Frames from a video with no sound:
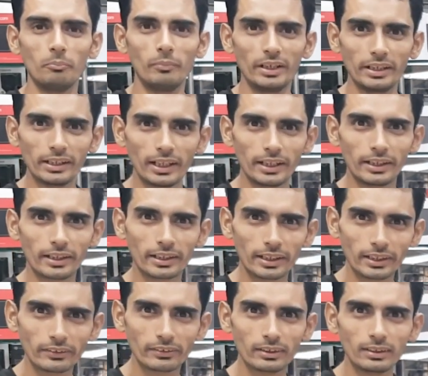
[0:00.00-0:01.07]
मीडिया
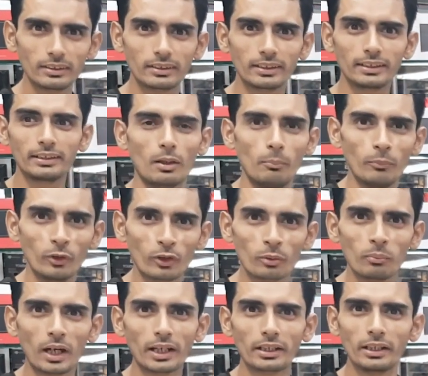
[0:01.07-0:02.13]
इंटरनेशनल से कंप्यूटर
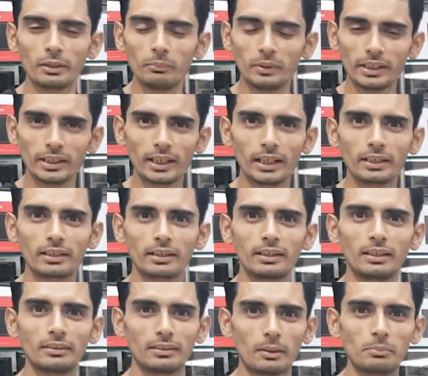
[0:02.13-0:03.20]
मार्केट मीडिया
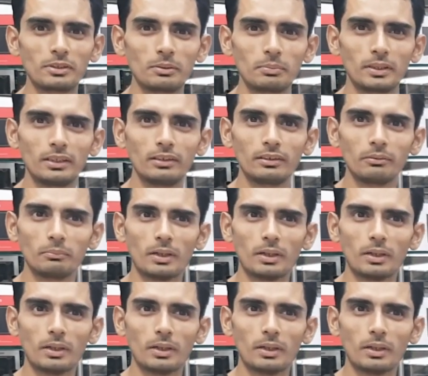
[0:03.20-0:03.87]
इंटरनेशनल सबसे पहले